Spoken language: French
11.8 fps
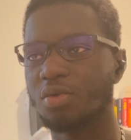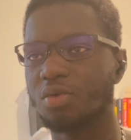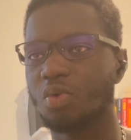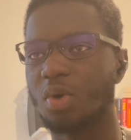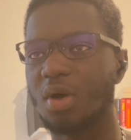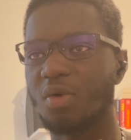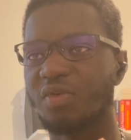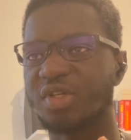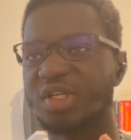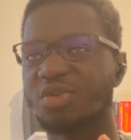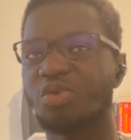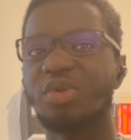toi, on va
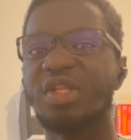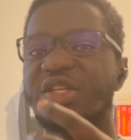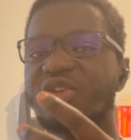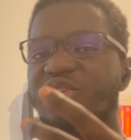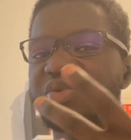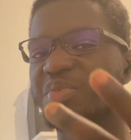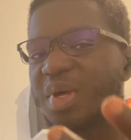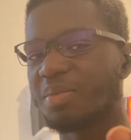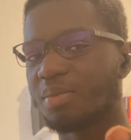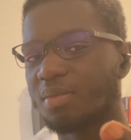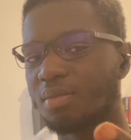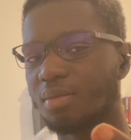dire, ton essence même
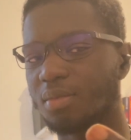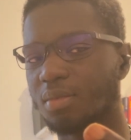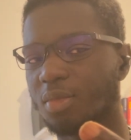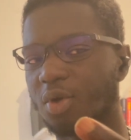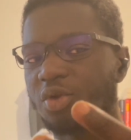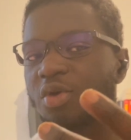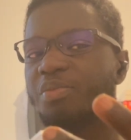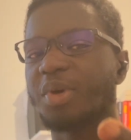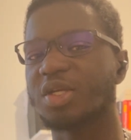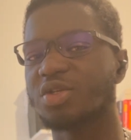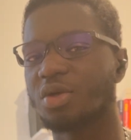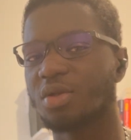en tant que
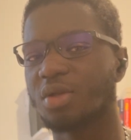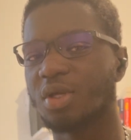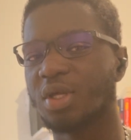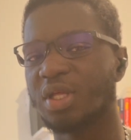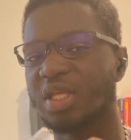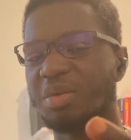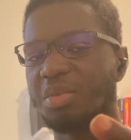personne qui